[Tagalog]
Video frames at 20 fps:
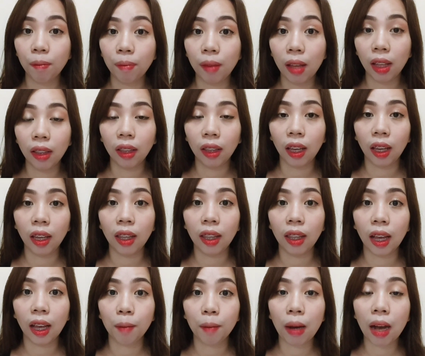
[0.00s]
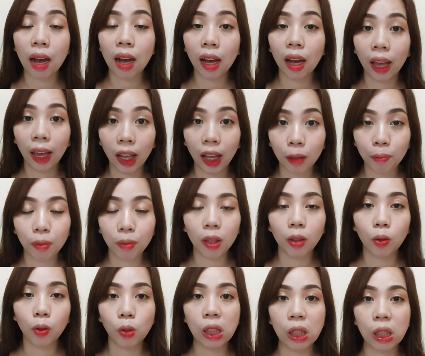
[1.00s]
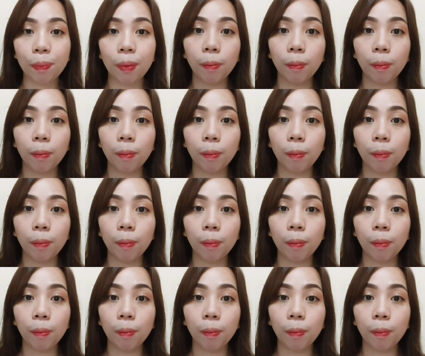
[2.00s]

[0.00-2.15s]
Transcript: natin na makaka-help ito sa